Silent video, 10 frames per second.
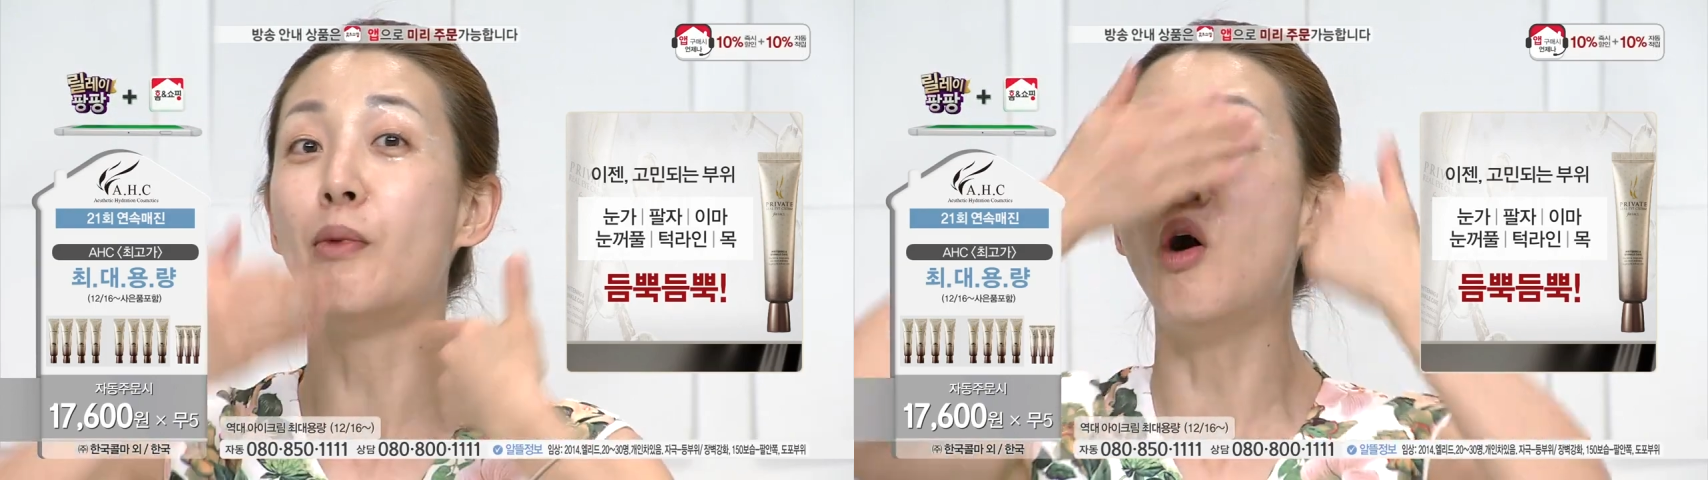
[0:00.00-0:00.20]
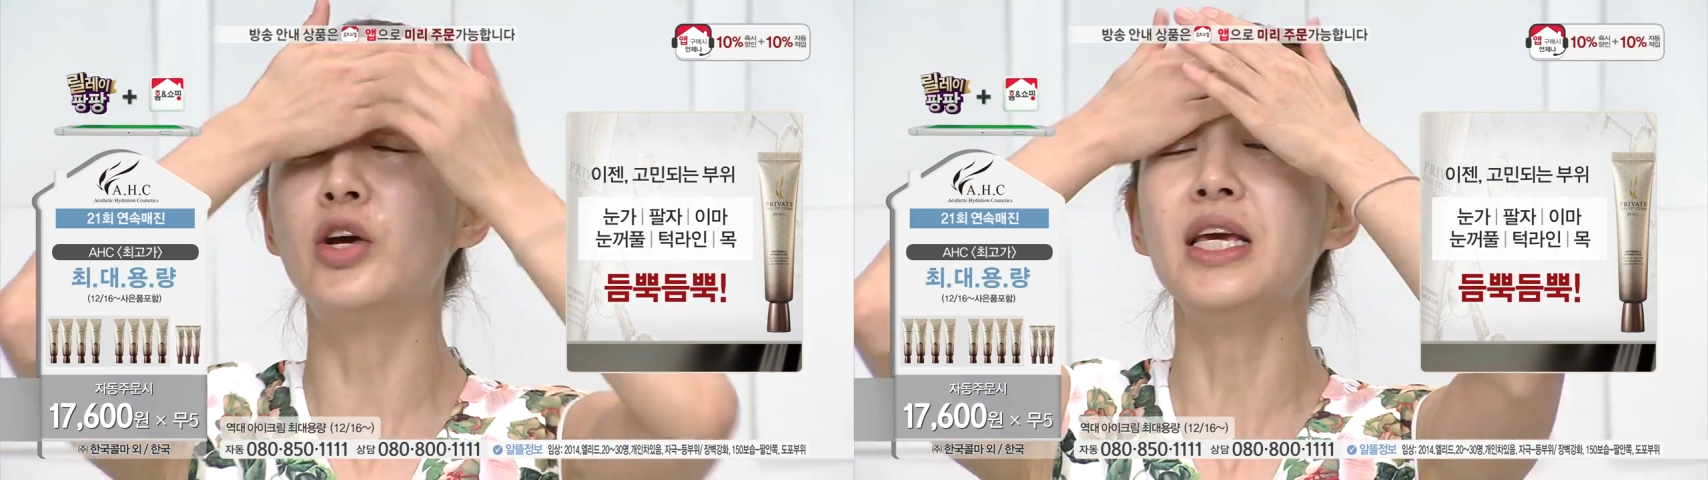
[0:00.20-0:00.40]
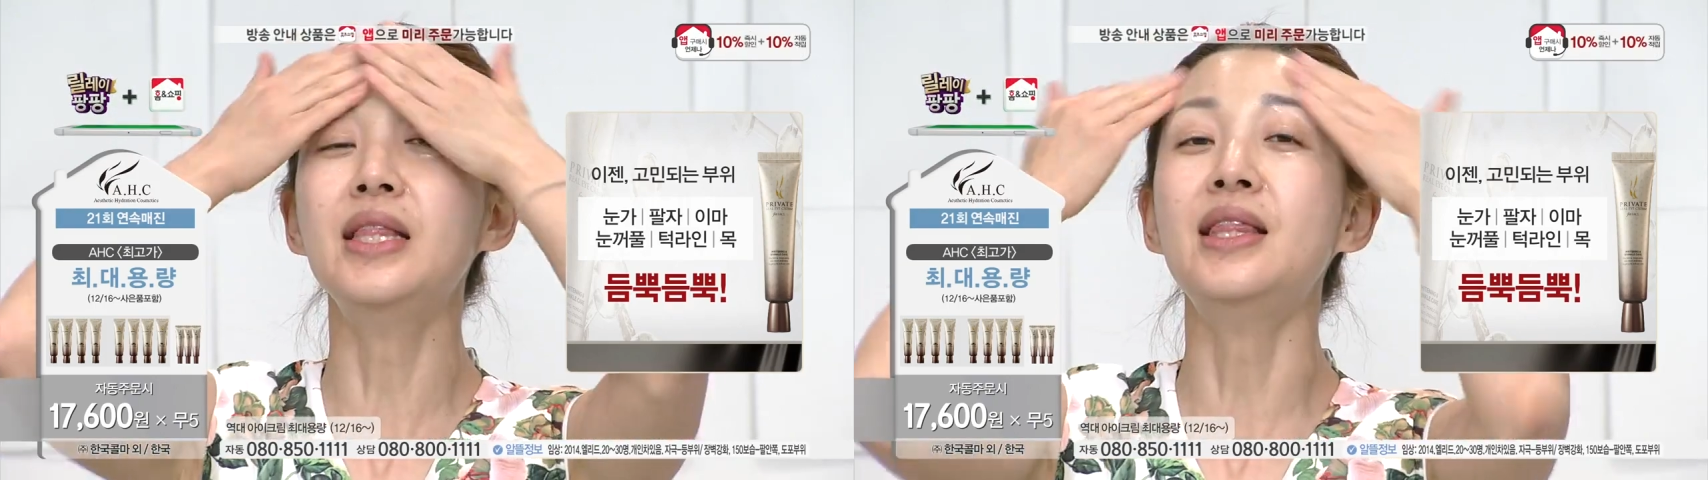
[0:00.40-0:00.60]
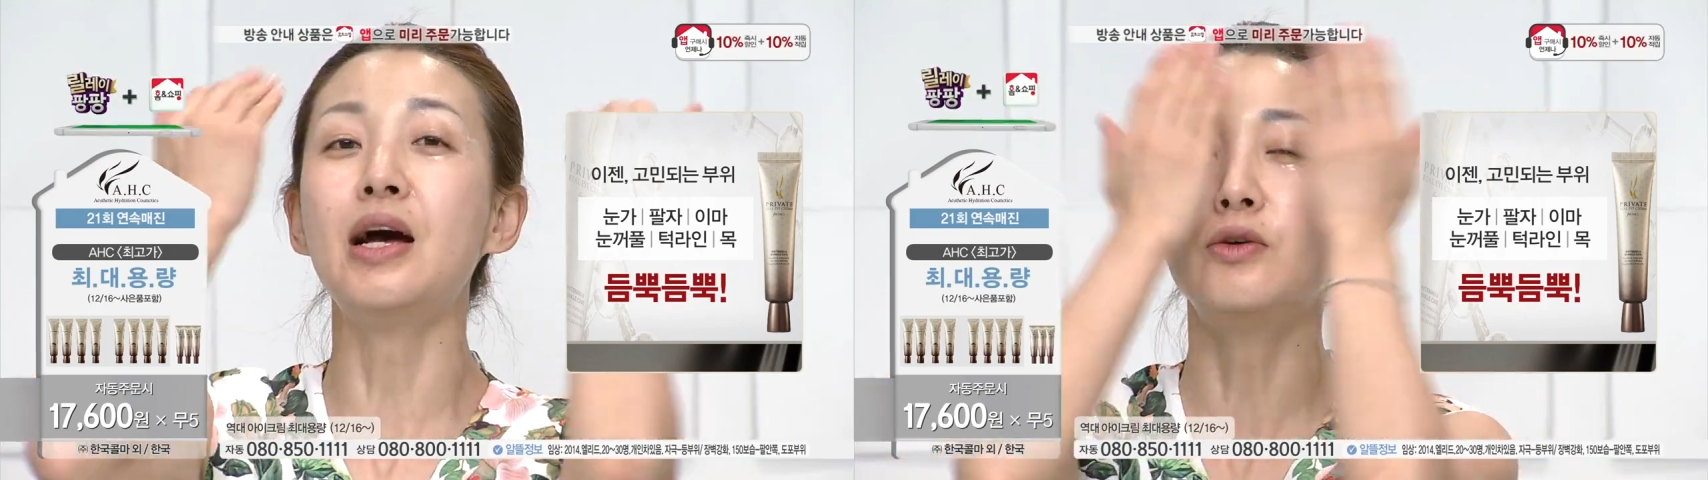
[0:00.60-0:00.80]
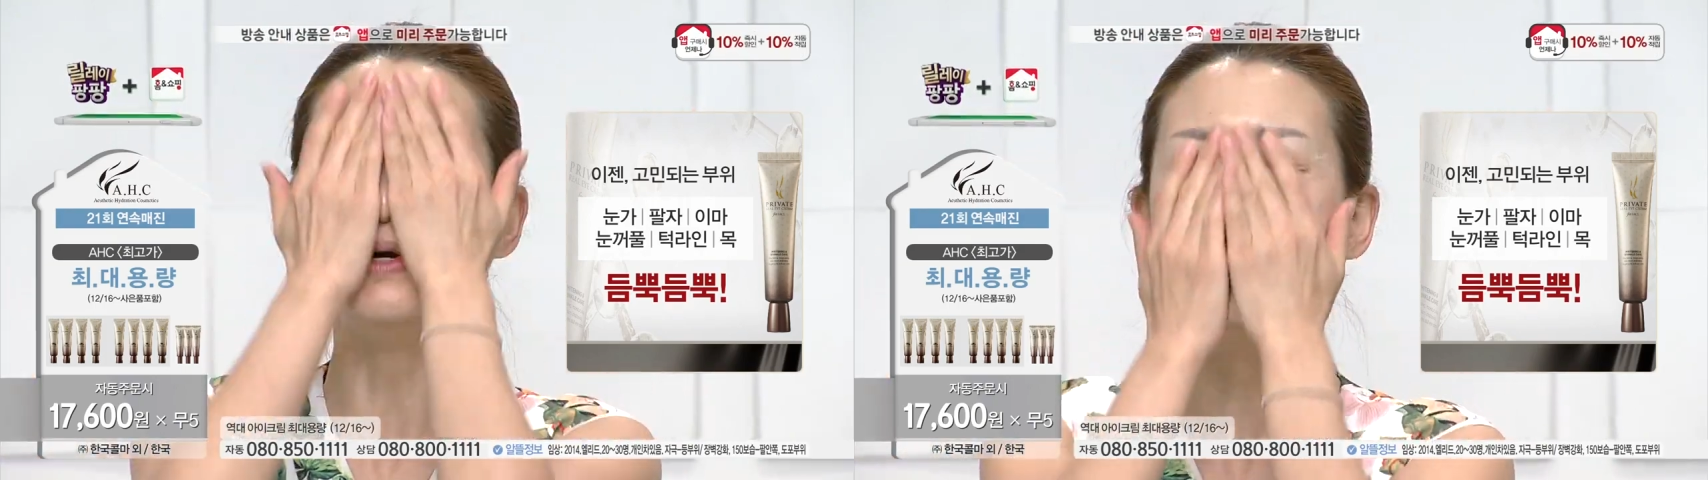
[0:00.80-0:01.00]

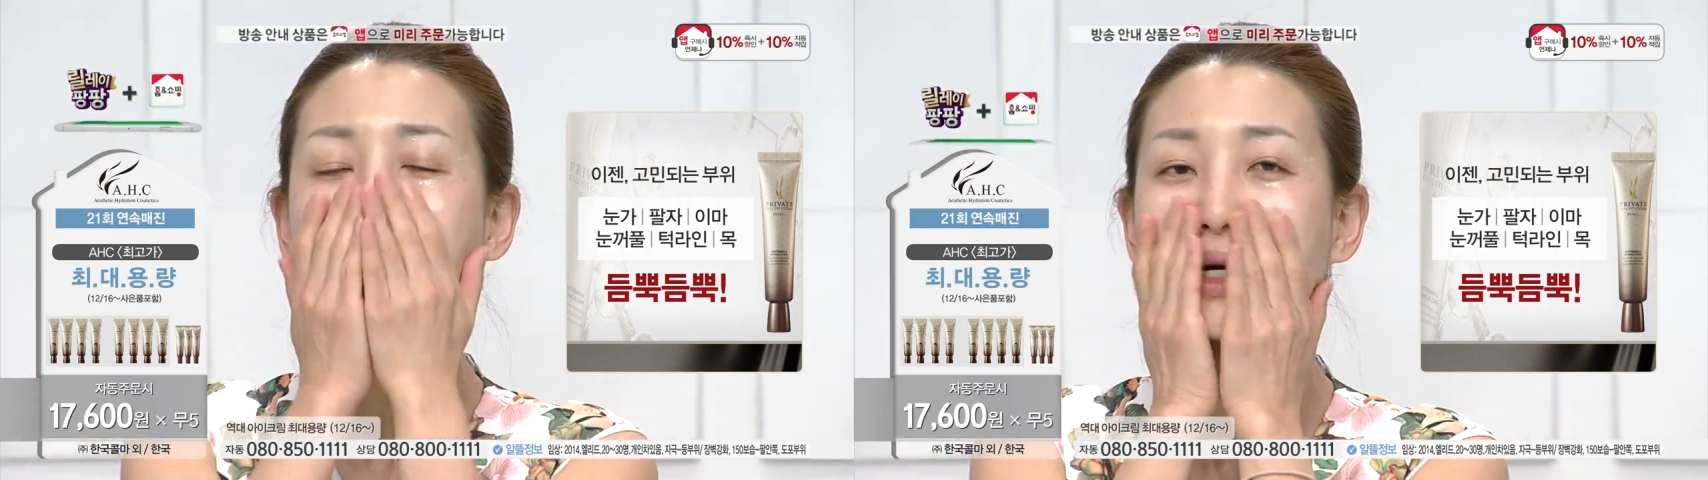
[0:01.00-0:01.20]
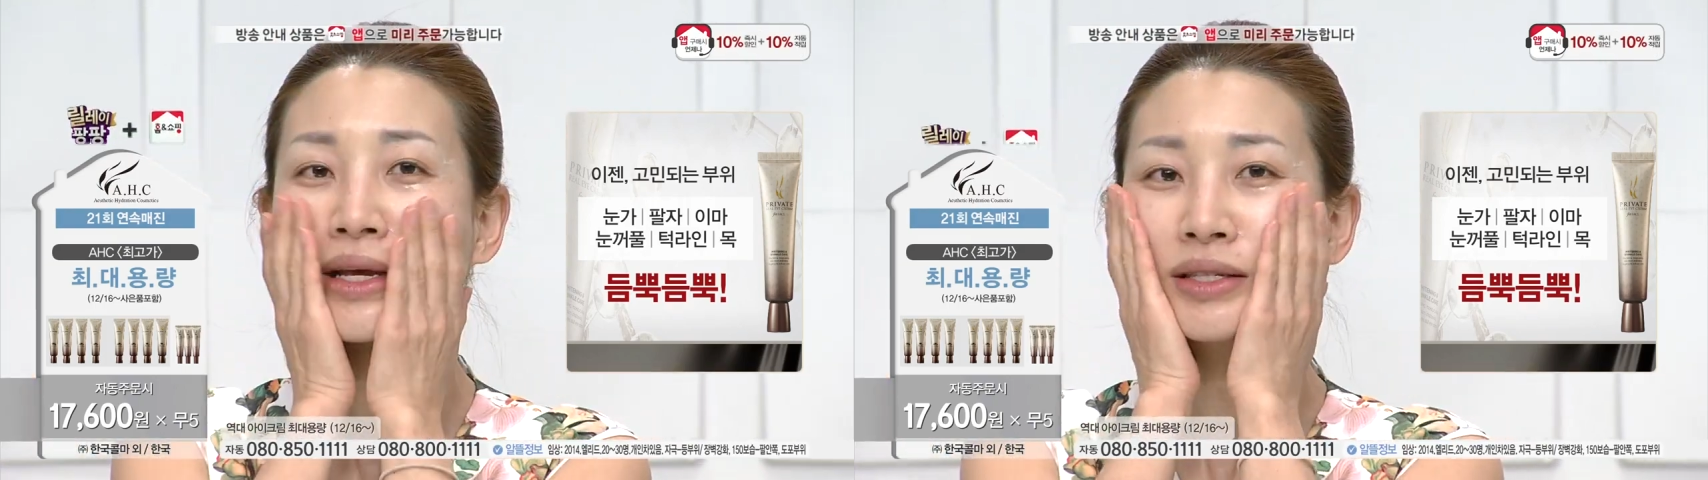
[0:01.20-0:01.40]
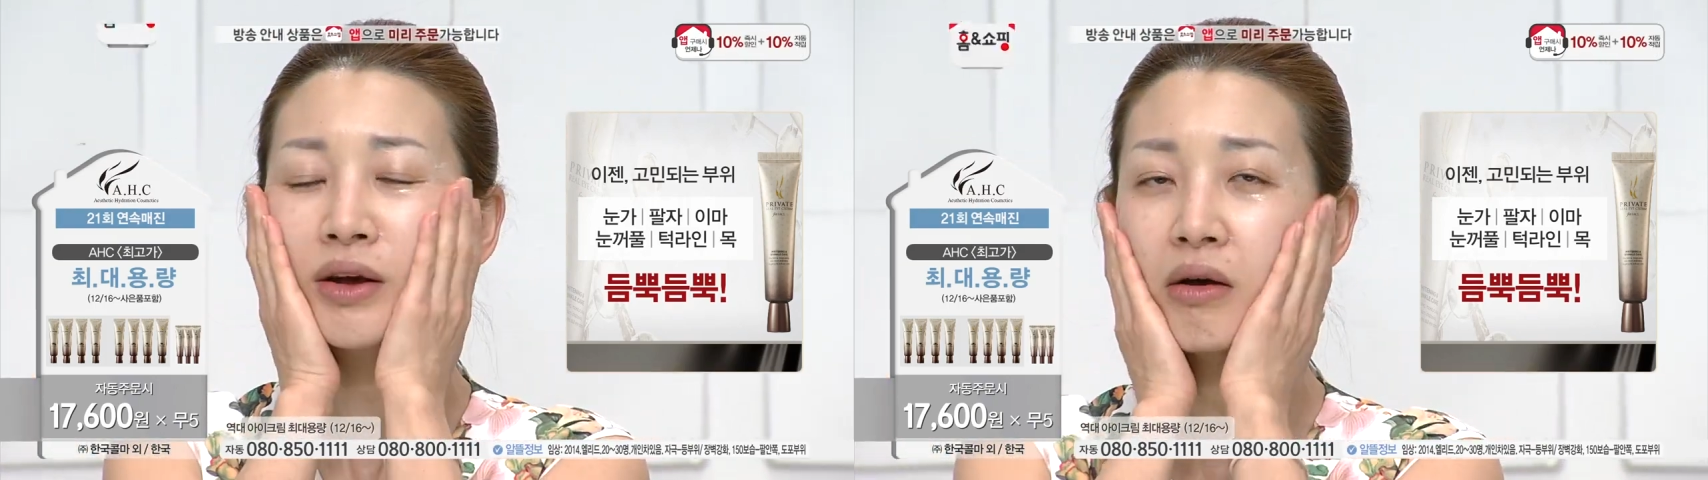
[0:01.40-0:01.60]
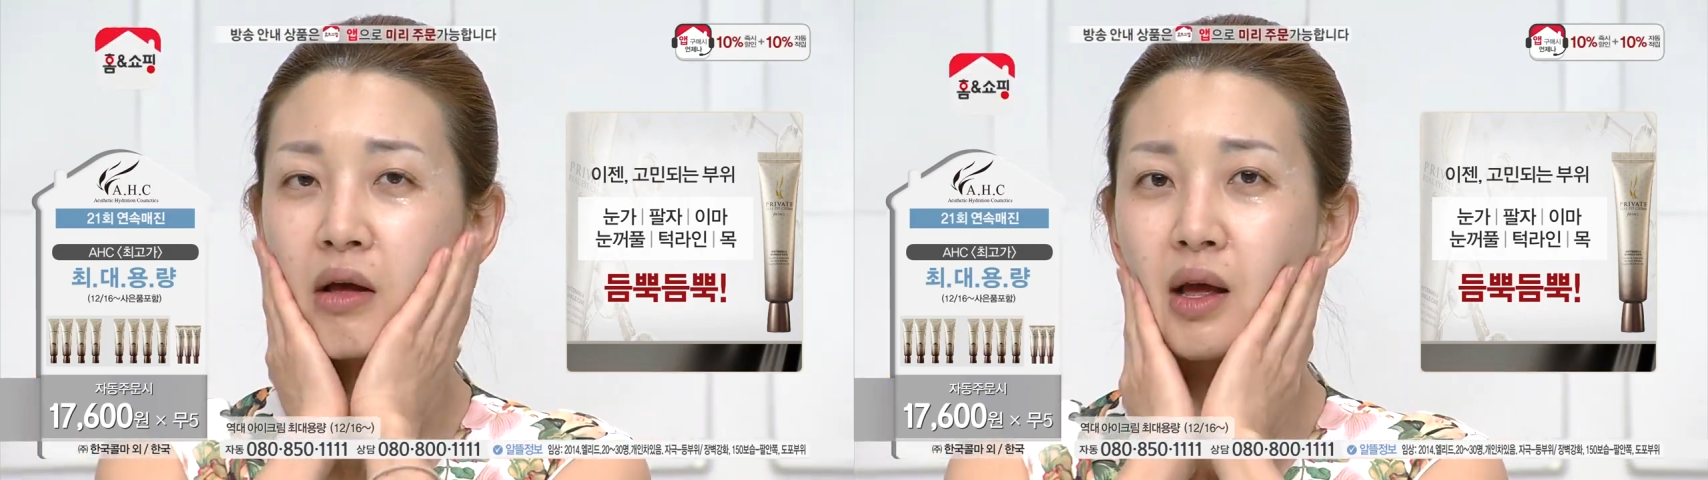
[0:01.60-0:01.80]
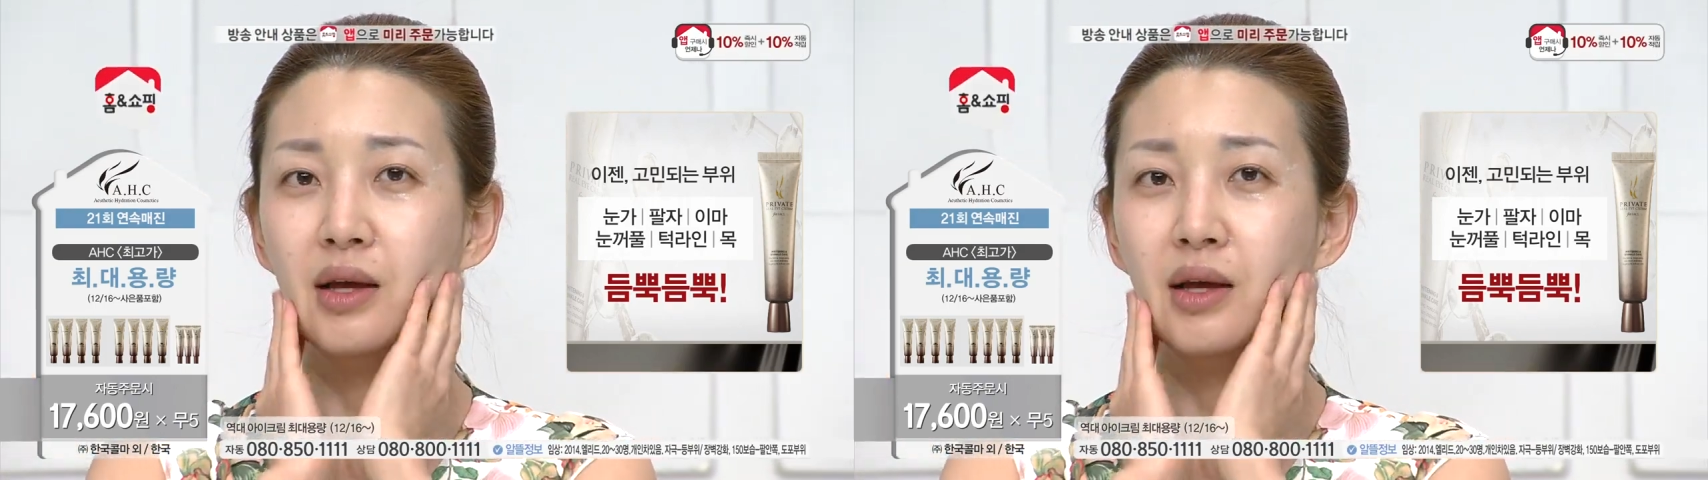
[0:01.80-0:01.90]
먹인다고만 생각했어요.